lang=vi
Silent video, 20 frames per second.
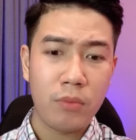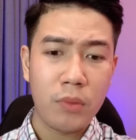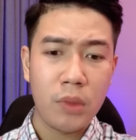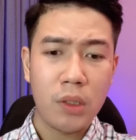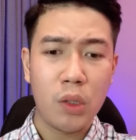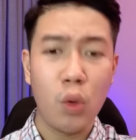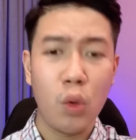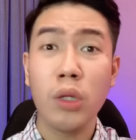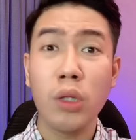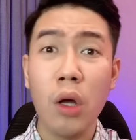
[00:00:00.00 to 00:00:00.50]

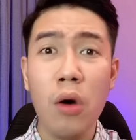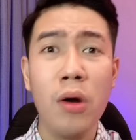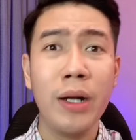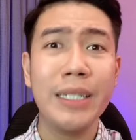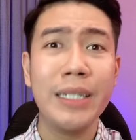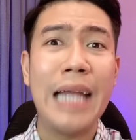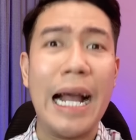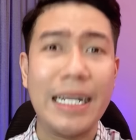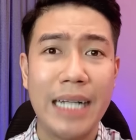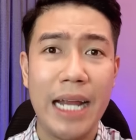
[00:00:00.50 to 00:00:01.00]
tôi thương cái
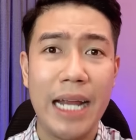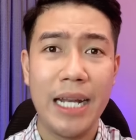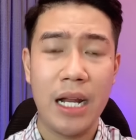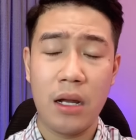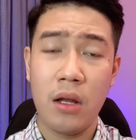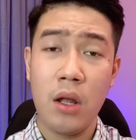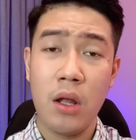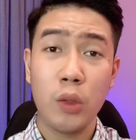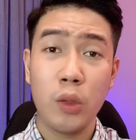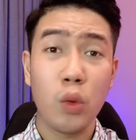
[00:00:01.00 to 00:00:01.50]
thằng này nè
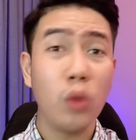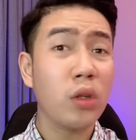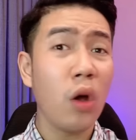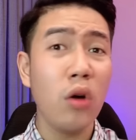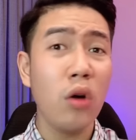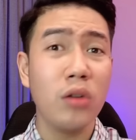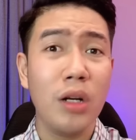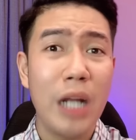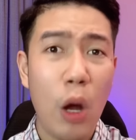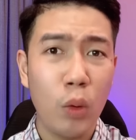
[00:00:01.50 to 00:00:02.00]
tôi thương
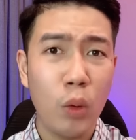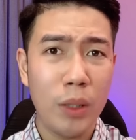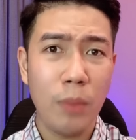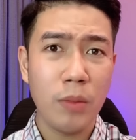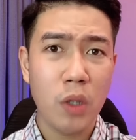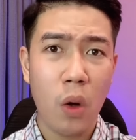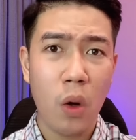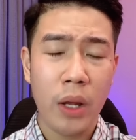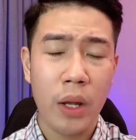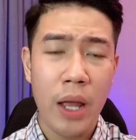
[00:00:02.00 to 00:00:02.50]
nó lâu lắm
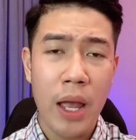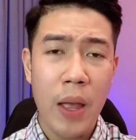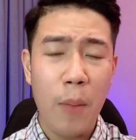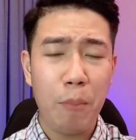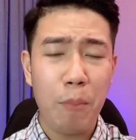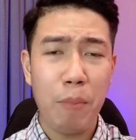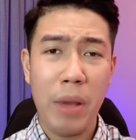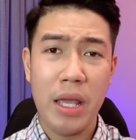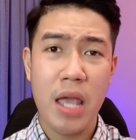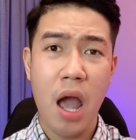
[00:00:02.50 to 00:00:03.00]
rồi
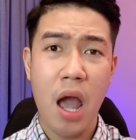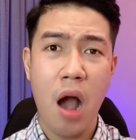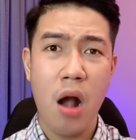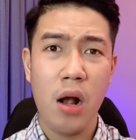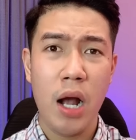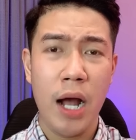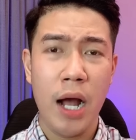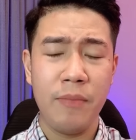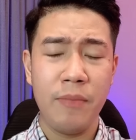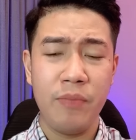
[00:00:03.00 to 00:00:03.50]
bây giờ
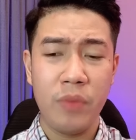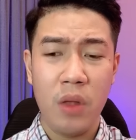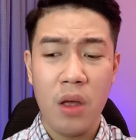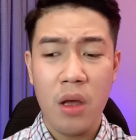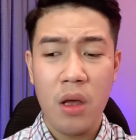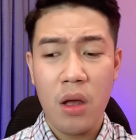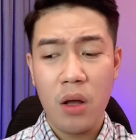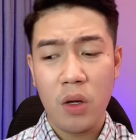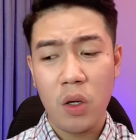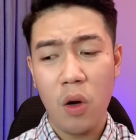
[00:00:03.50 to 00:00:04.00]
à,
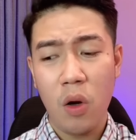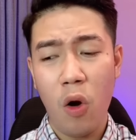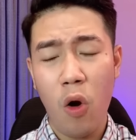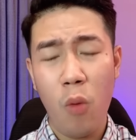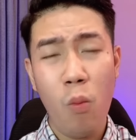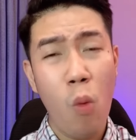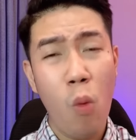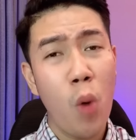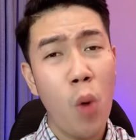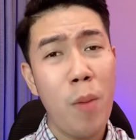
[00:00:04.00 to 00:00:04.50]
cô
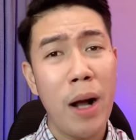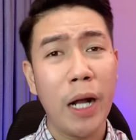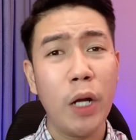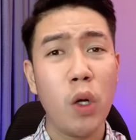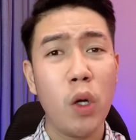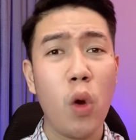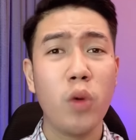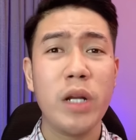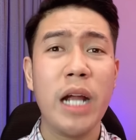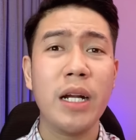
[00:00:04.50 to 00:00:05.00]
mua ba cái đồ
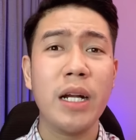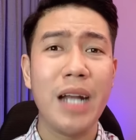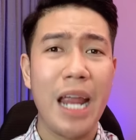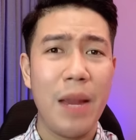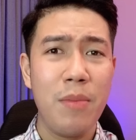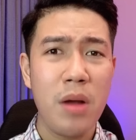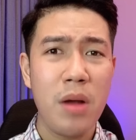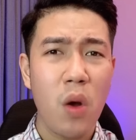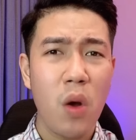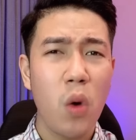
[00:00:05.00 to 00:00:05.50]
trang điểm á
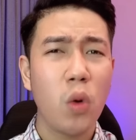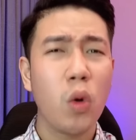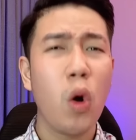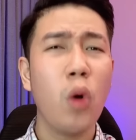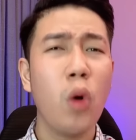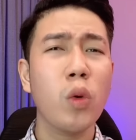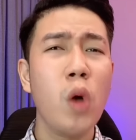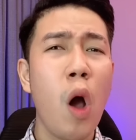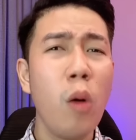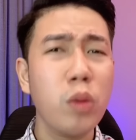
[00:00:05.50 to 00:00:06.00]
cô
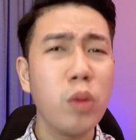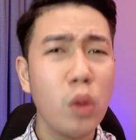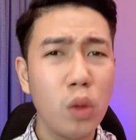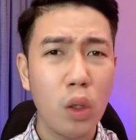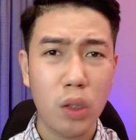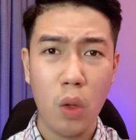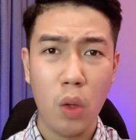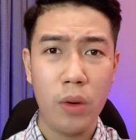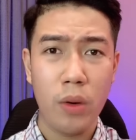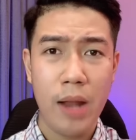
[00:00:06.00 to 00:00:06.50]
đốt xuống cho
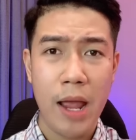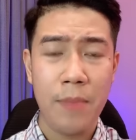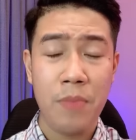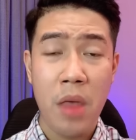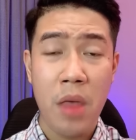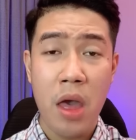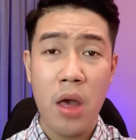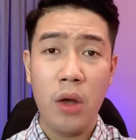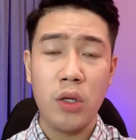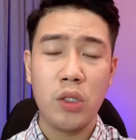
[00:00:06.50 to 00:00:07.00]
tôi đi
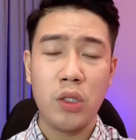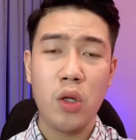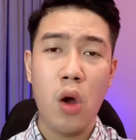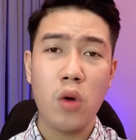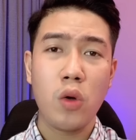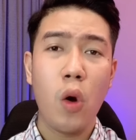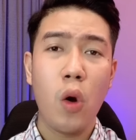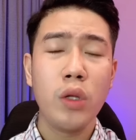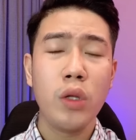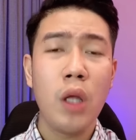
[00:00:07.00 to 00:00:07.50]
Rồi
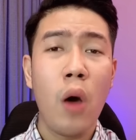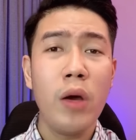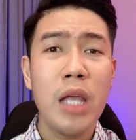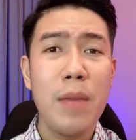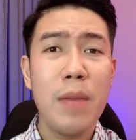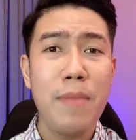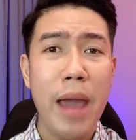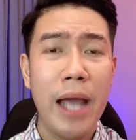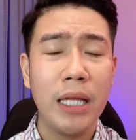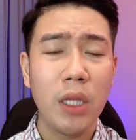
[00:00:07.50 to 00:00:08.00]
cô nói với
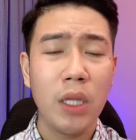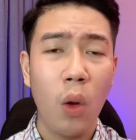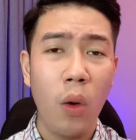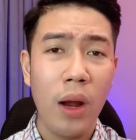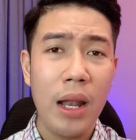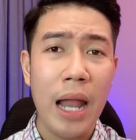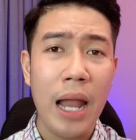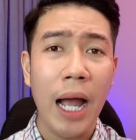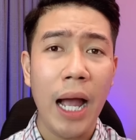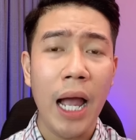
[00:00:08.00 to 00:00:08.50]
mẹ tôi
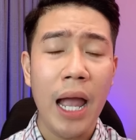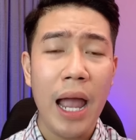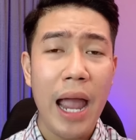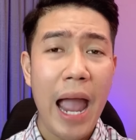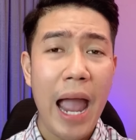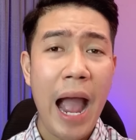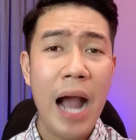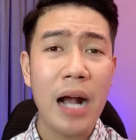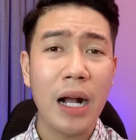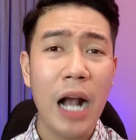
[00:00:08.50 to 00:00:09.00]
là
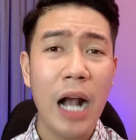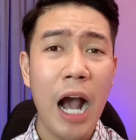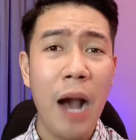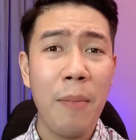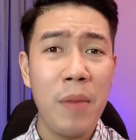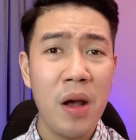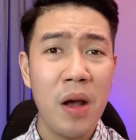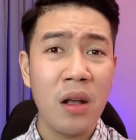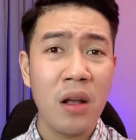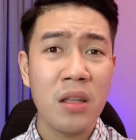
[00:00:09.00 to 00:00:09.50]
Ăn cơm á,
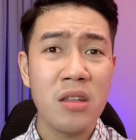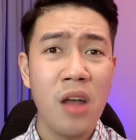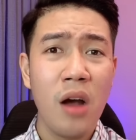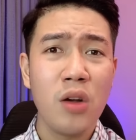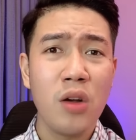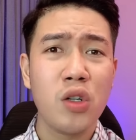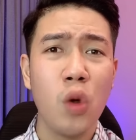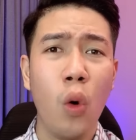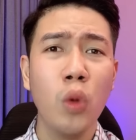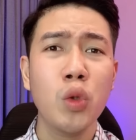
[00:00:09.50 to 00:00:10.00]
nhớ
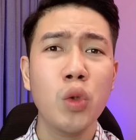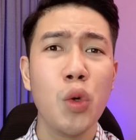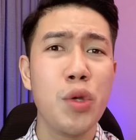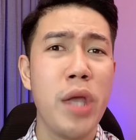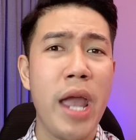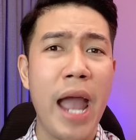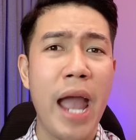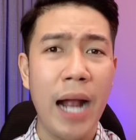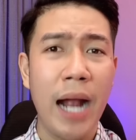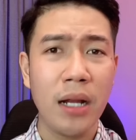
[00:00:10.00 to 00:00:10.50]
rủ tôi về
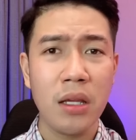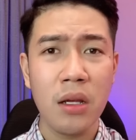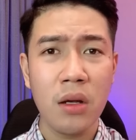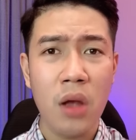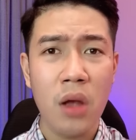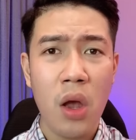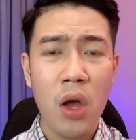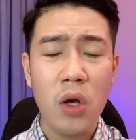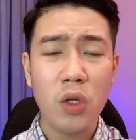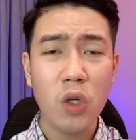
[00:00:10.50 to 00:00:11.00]
ăn chứ
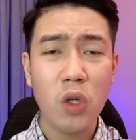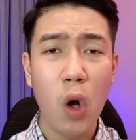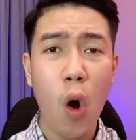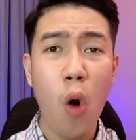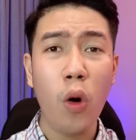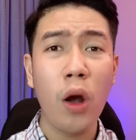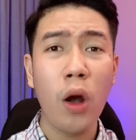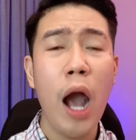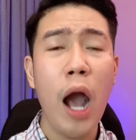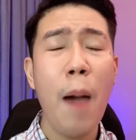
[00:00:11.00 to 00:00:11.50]
Cô
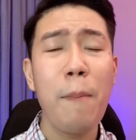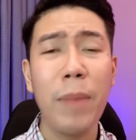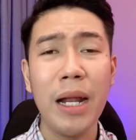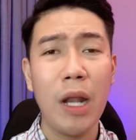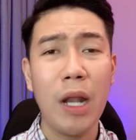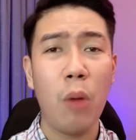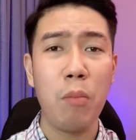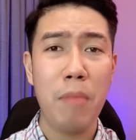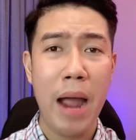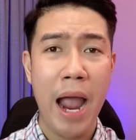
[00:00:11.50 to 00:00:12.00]
cứ úp cái
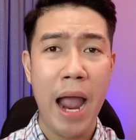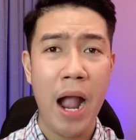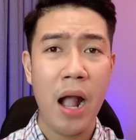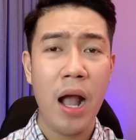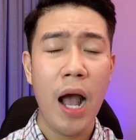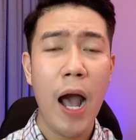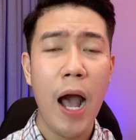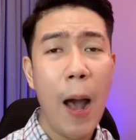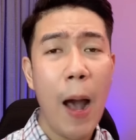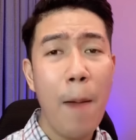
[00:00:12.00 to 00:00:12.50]
lòng bàn
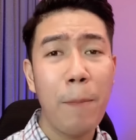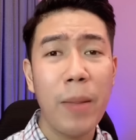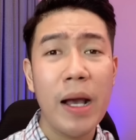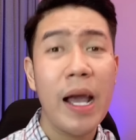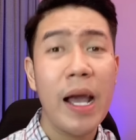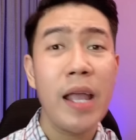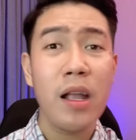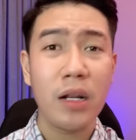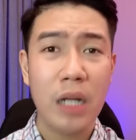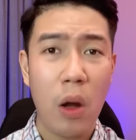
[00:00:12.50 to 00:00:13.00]
Úp cái ghế
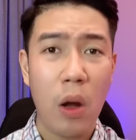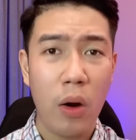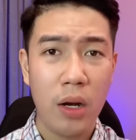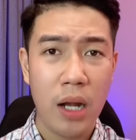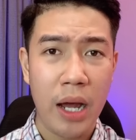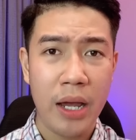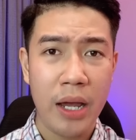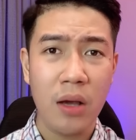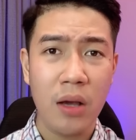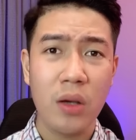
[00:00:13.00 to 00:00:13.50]
nhắc nồi lại
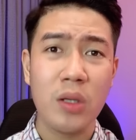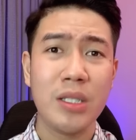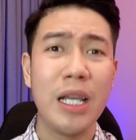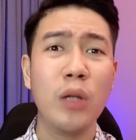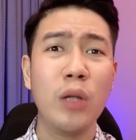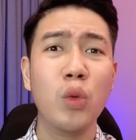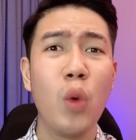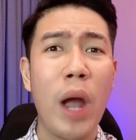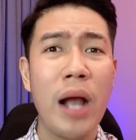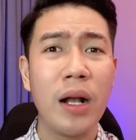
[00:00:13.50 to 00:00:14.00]
á, sao
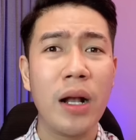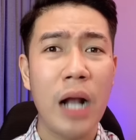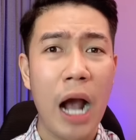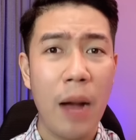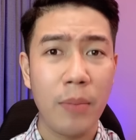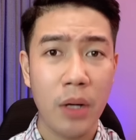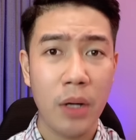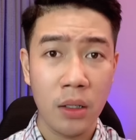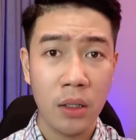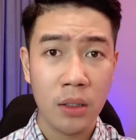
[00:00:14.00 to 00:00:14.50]
tôi ăn cơm
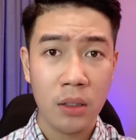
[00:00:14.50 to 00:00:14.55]
được